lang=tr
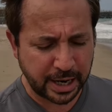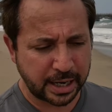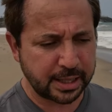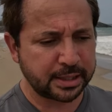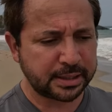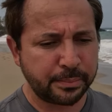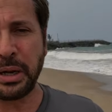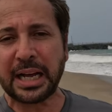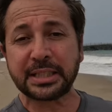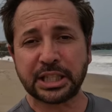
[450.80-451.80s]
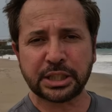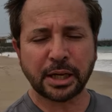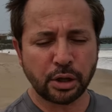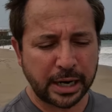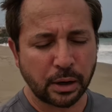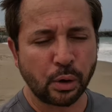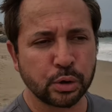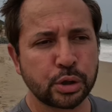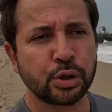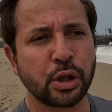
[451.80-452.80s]
var arkadaşlar. Biraz dijital olarak
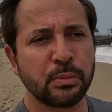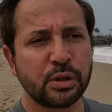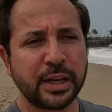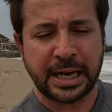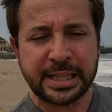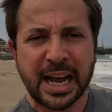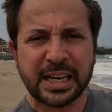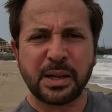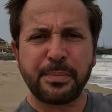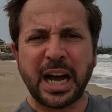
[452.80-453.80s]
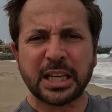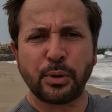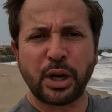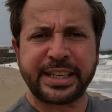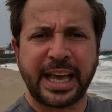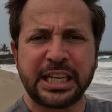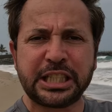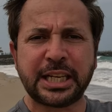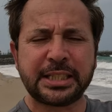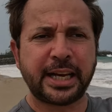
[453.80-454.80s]
oluşturulmuş ve kenarları biraz böyle
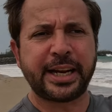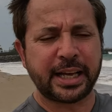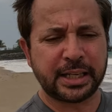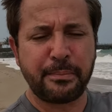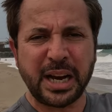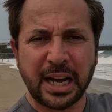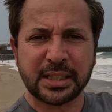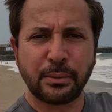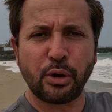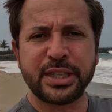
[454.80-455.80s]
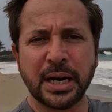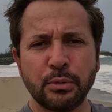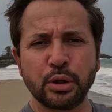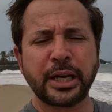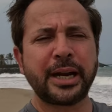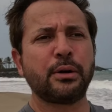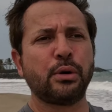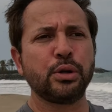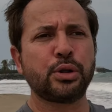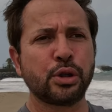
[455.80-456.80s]
genişleterek ve biraz da böyle yamultarak
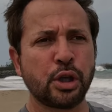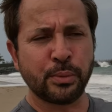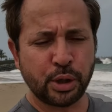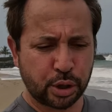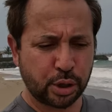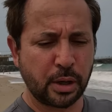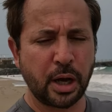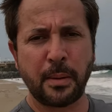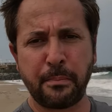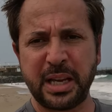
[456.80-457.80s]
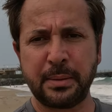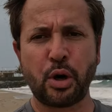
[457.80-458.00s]
oluşturulmuş e, bir